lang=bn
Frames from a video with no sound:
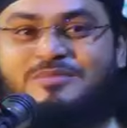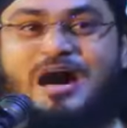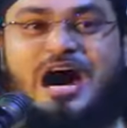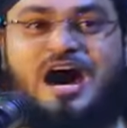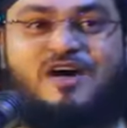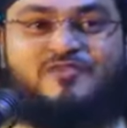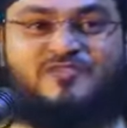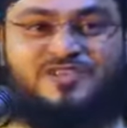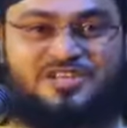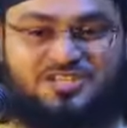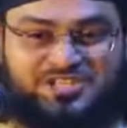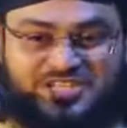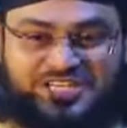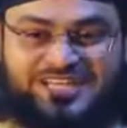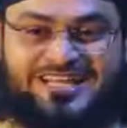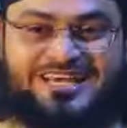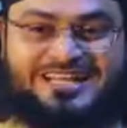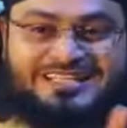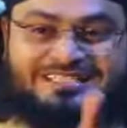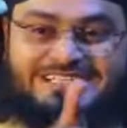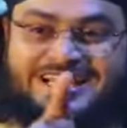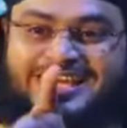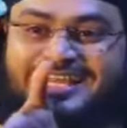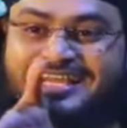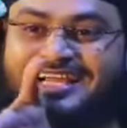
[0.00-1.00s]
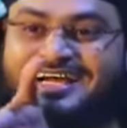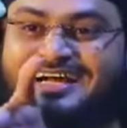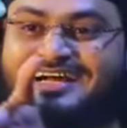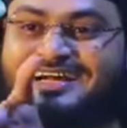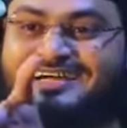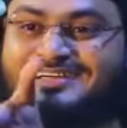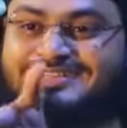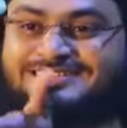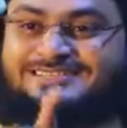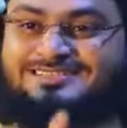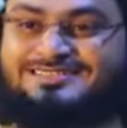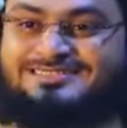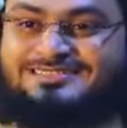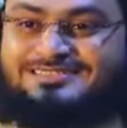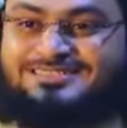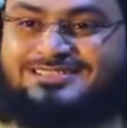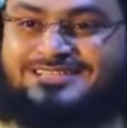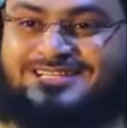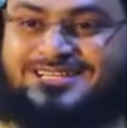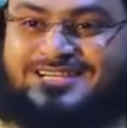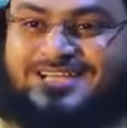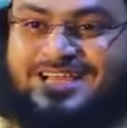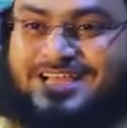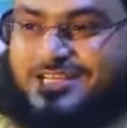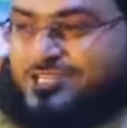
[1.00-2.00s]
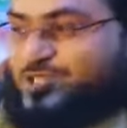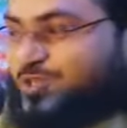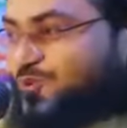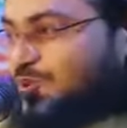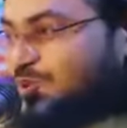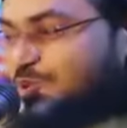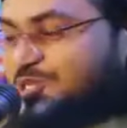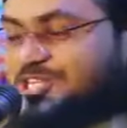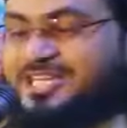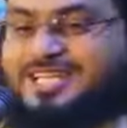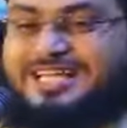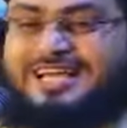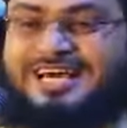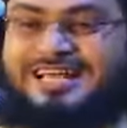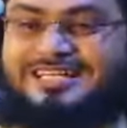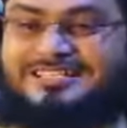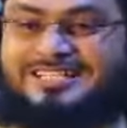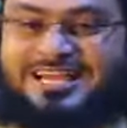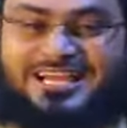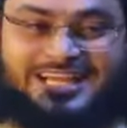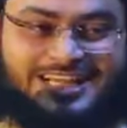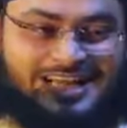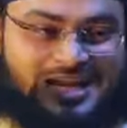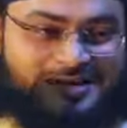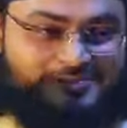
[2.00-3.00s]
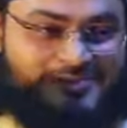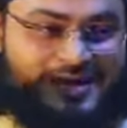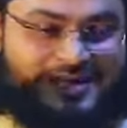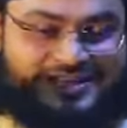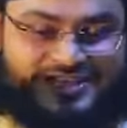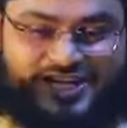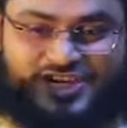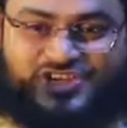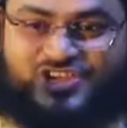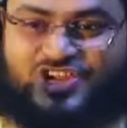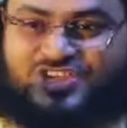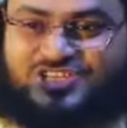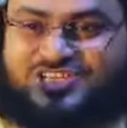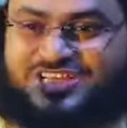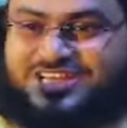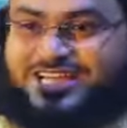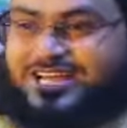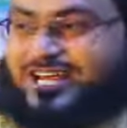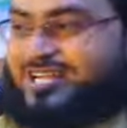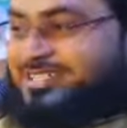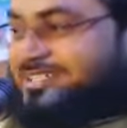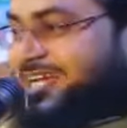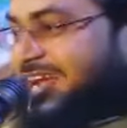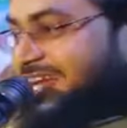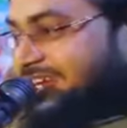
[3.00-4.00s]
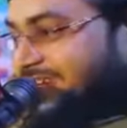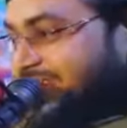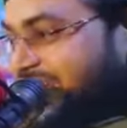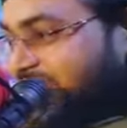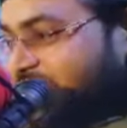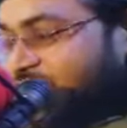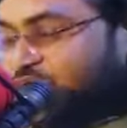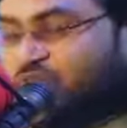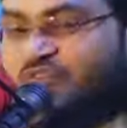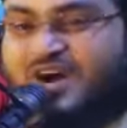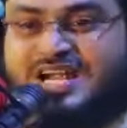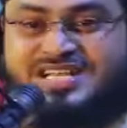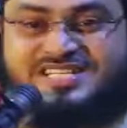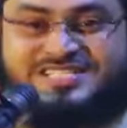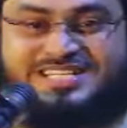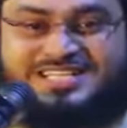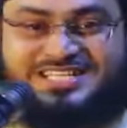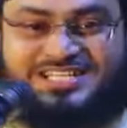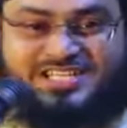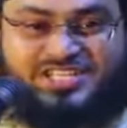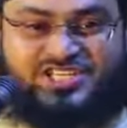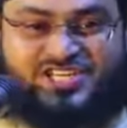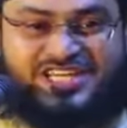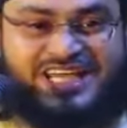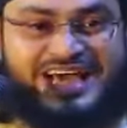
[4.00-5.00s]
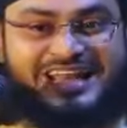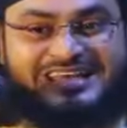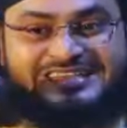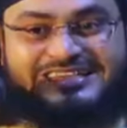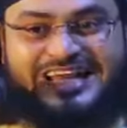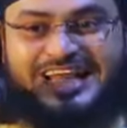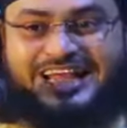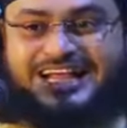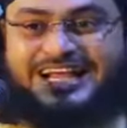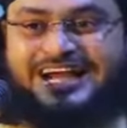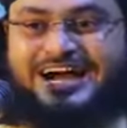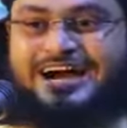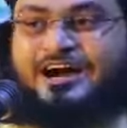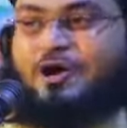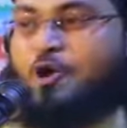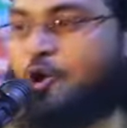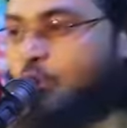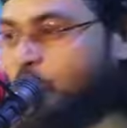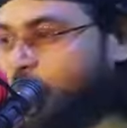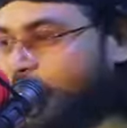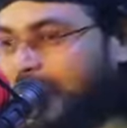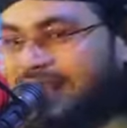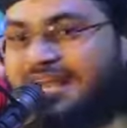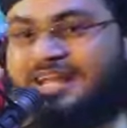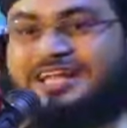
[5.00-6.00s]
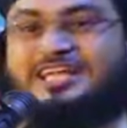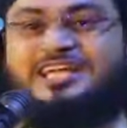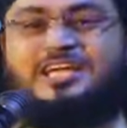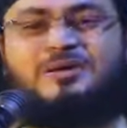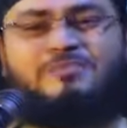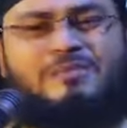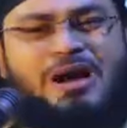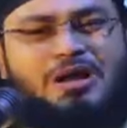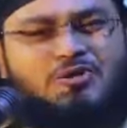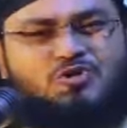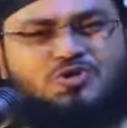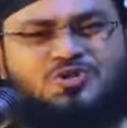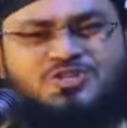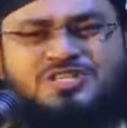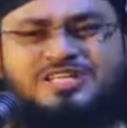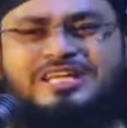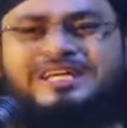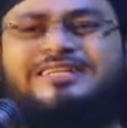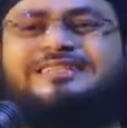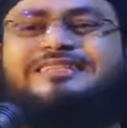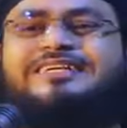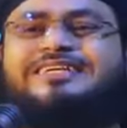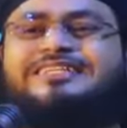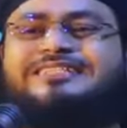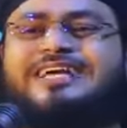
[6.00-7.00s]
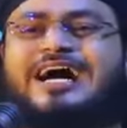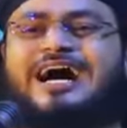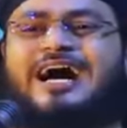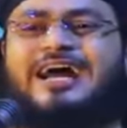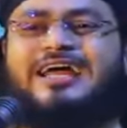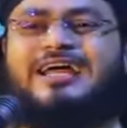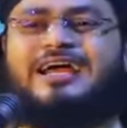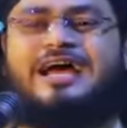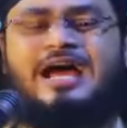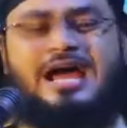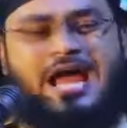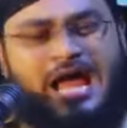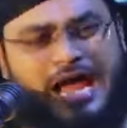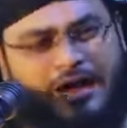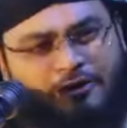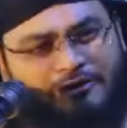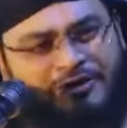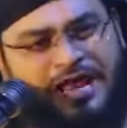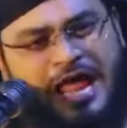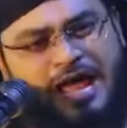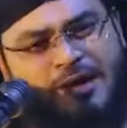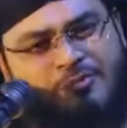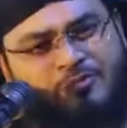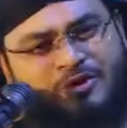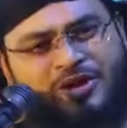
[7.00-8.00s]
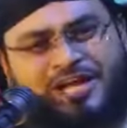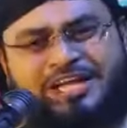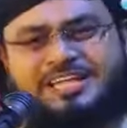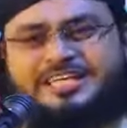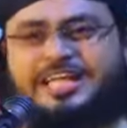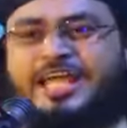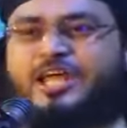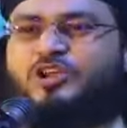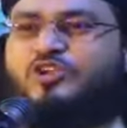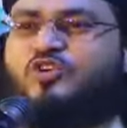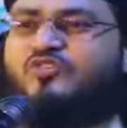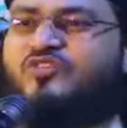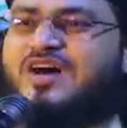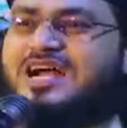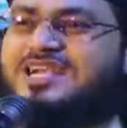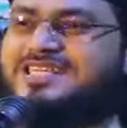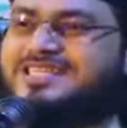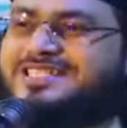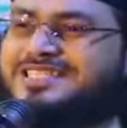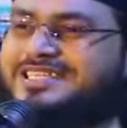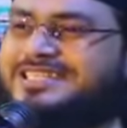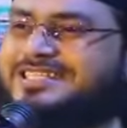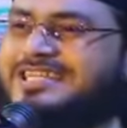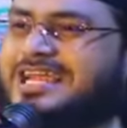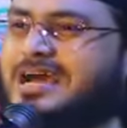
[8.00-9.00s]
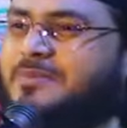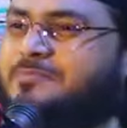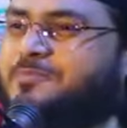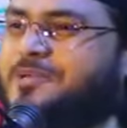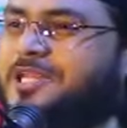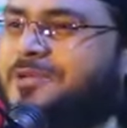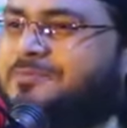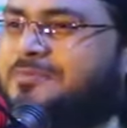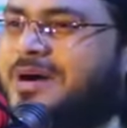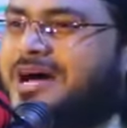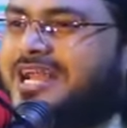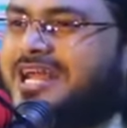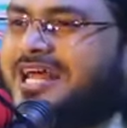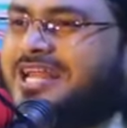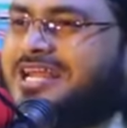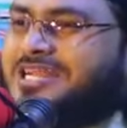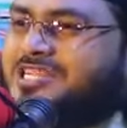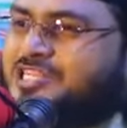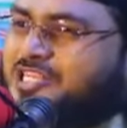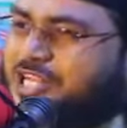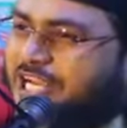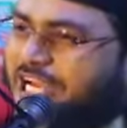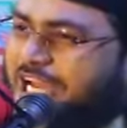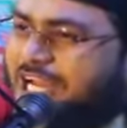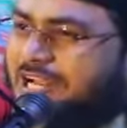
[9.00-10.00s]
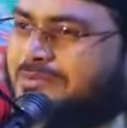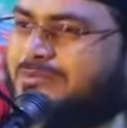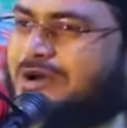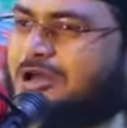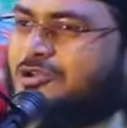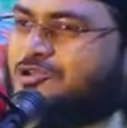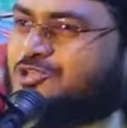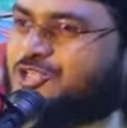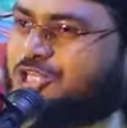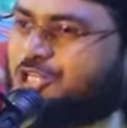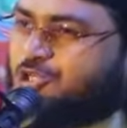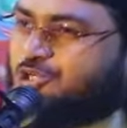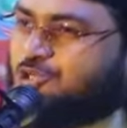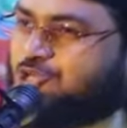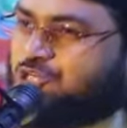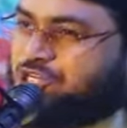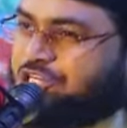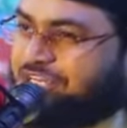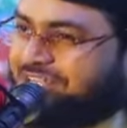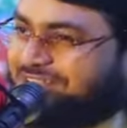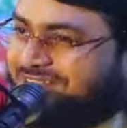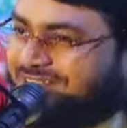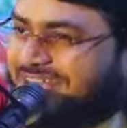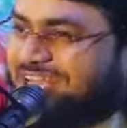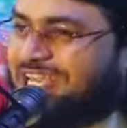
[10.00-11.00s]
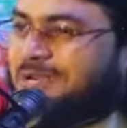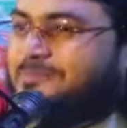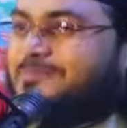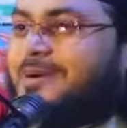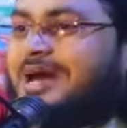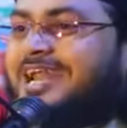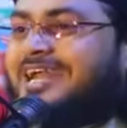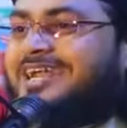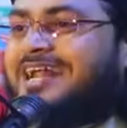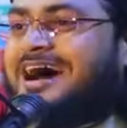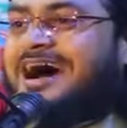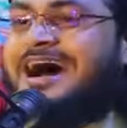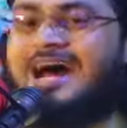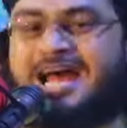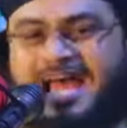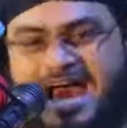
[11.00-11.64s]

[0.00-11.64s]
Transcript: মাহফিল শিকার জায়গা স্কুল শিকার জায়গা মাদ্রাসা শিকার যায় না ইউনিভার্সিটি শিকার জায়গা ওখানে গিয়ে মানুষ শিখতে যায় এখন এমন একটা ইউনিভার্সিটি আপনি বানালেন সেখানে মানুষ কিছু শিখতেই পারে না